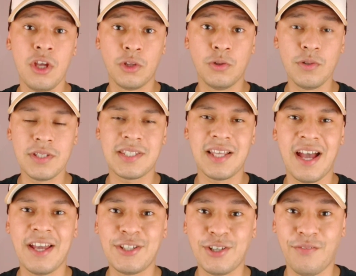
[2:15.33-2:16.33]
no
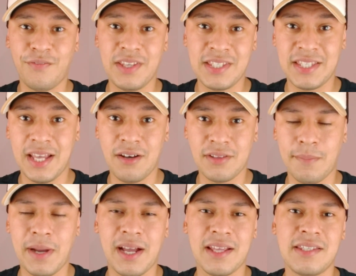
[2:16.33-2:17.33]
site oficial da
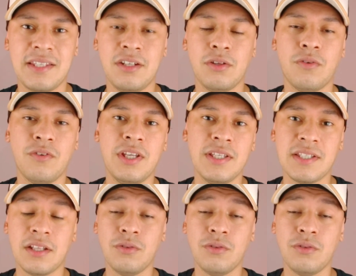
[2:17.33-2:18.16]
Magazine Luiza.